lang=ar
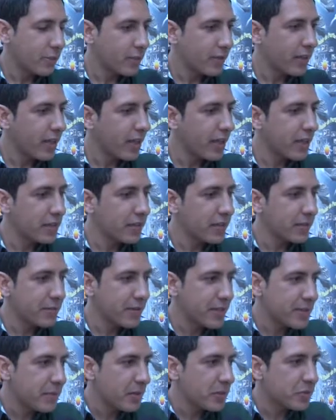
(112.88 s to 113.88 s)
والله
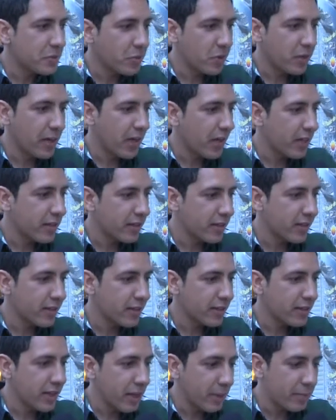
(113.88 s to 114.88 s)
بالنسبه للطموح اللي, ح...
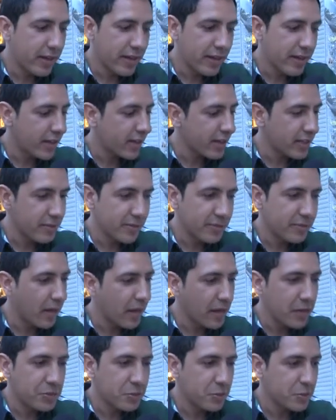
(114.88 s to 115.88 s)
اللي نحب عليه راني ما
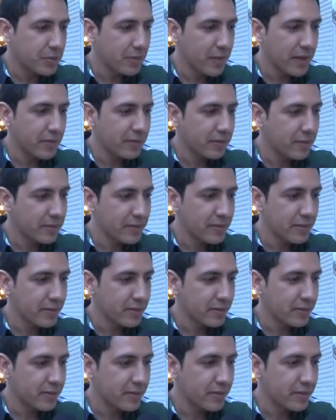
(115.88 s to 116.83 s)
حققتوش معناها فهمت